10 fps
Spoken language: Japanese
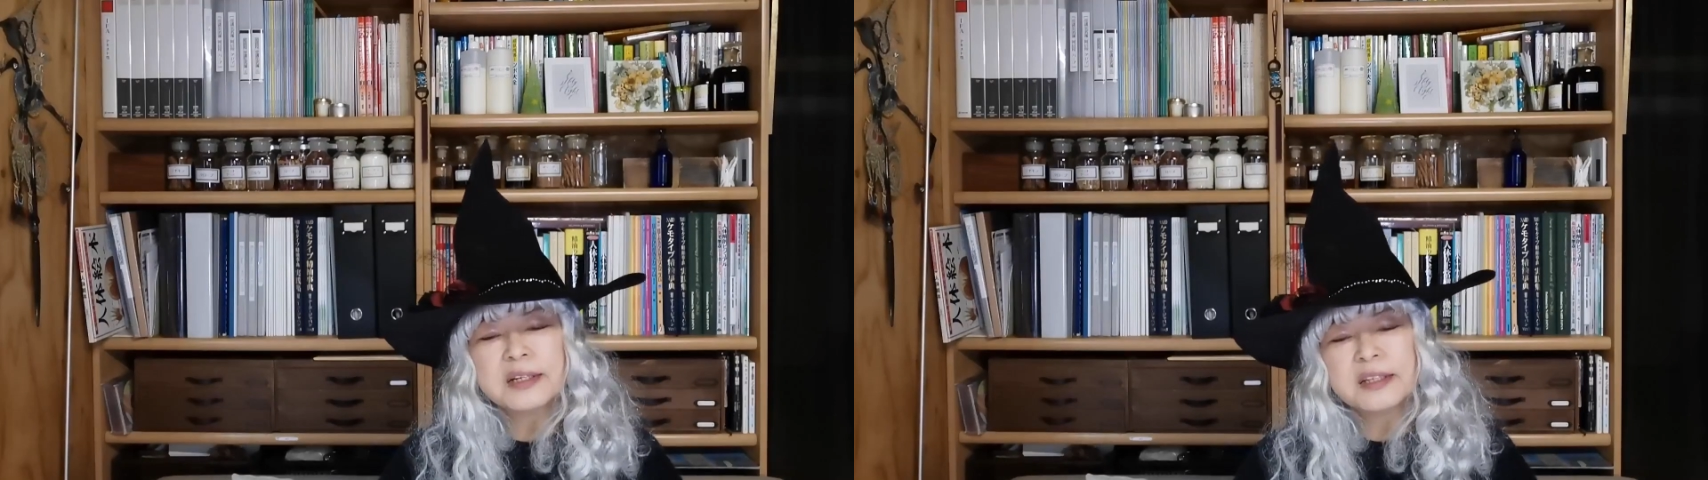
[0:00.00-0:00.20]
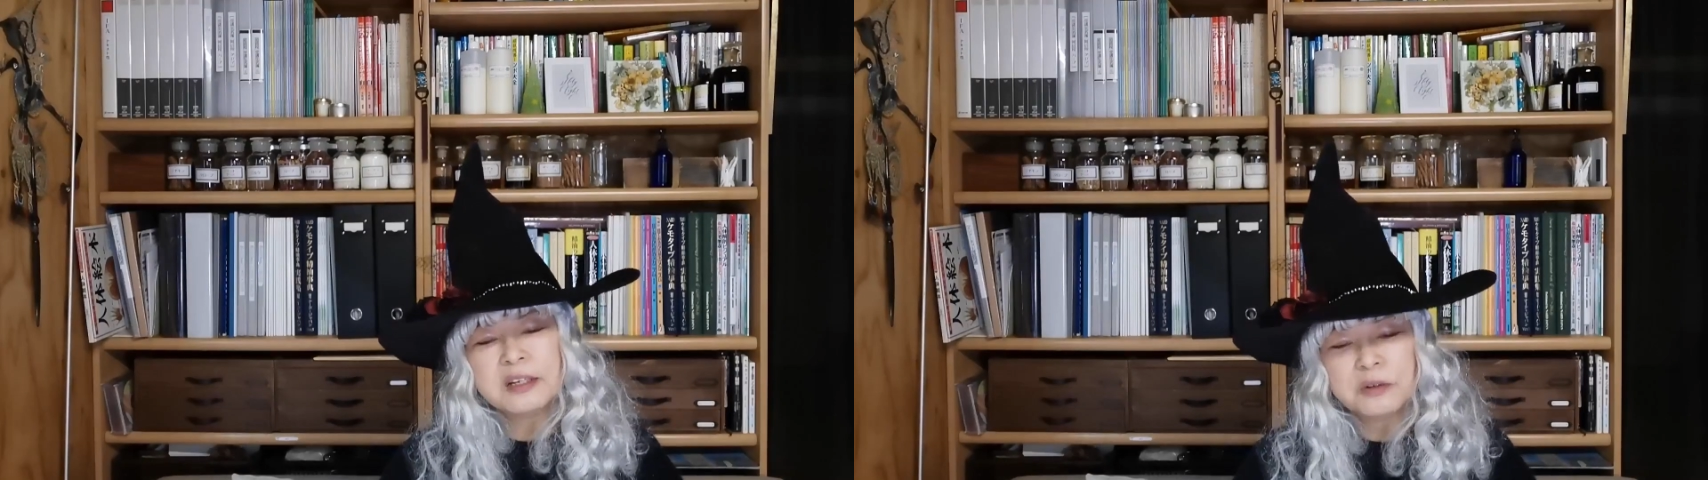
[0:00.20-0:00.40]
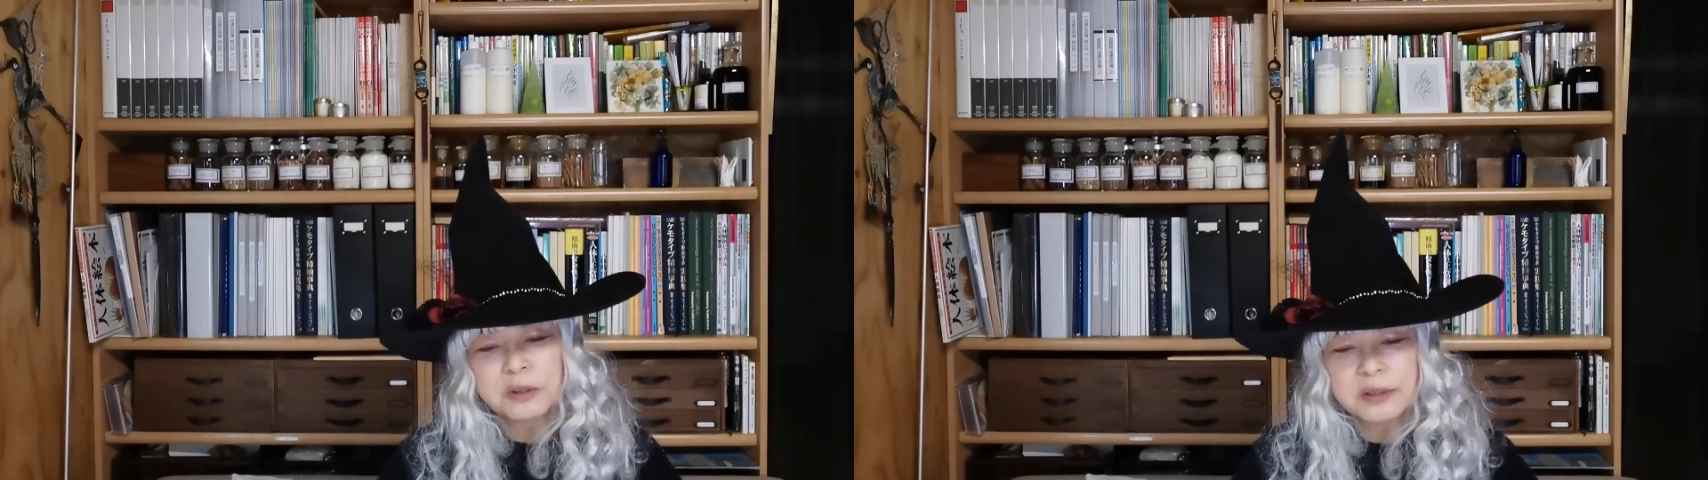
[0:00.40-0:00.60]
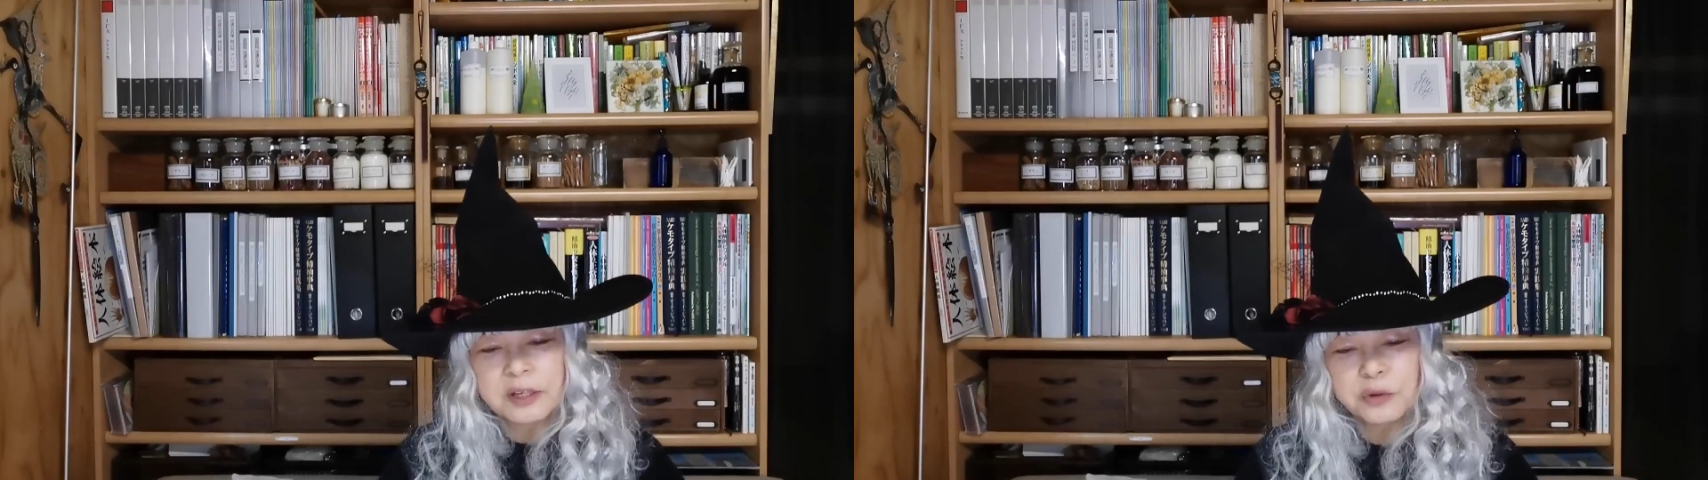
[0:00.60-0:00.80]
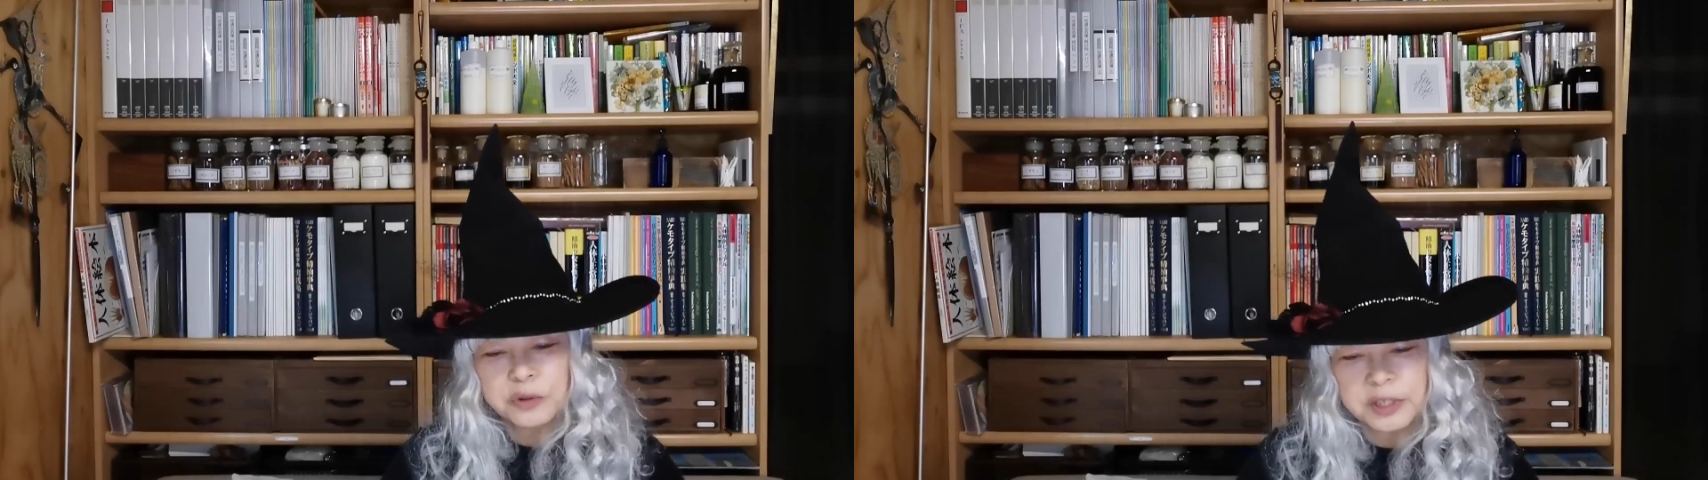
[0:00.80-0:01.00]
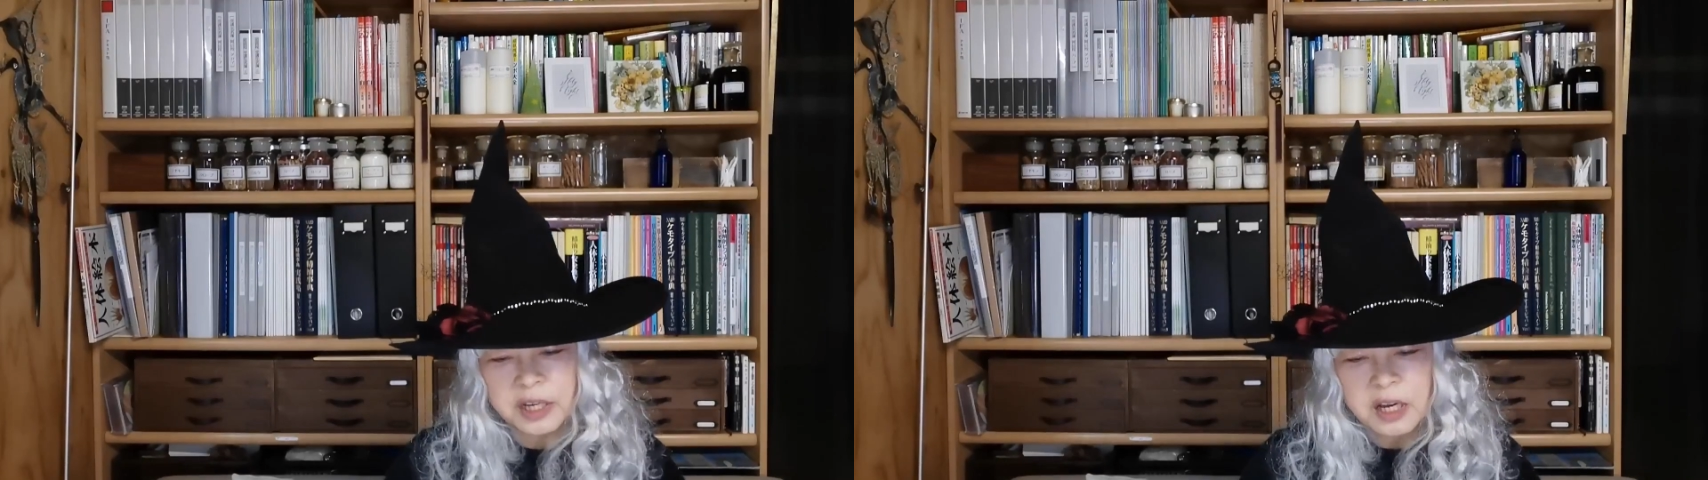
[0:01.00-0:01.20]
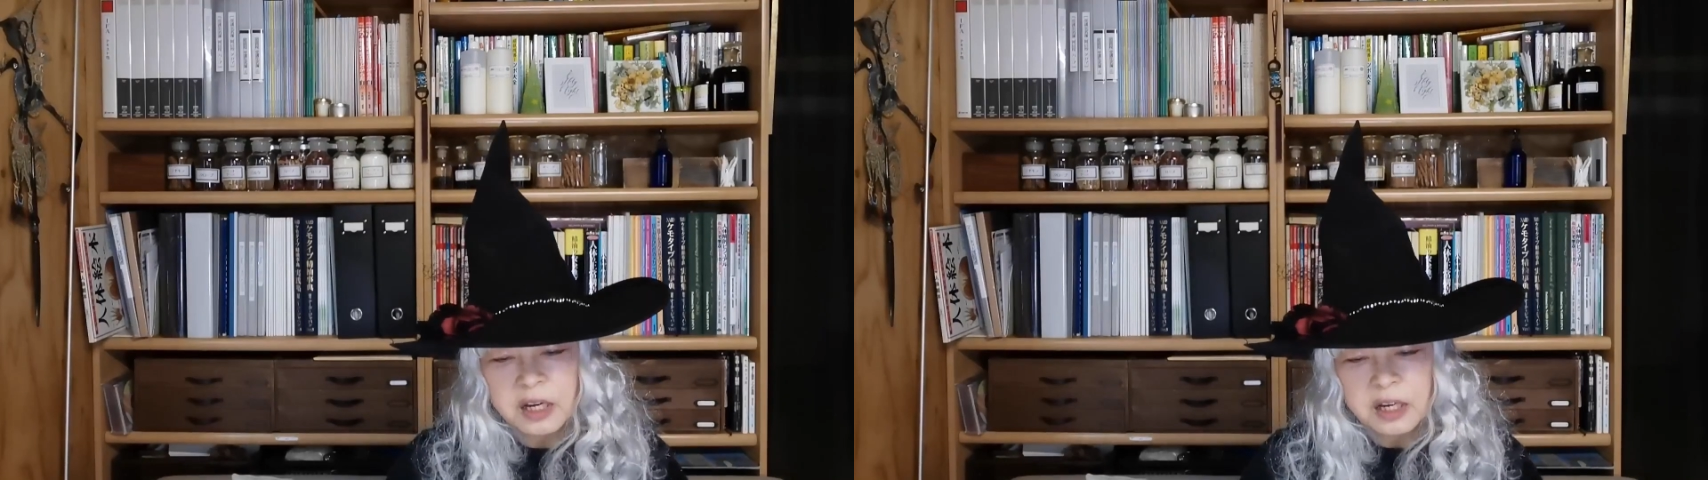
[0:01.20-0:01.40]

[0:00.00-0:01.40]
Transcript: きているっていうふうに、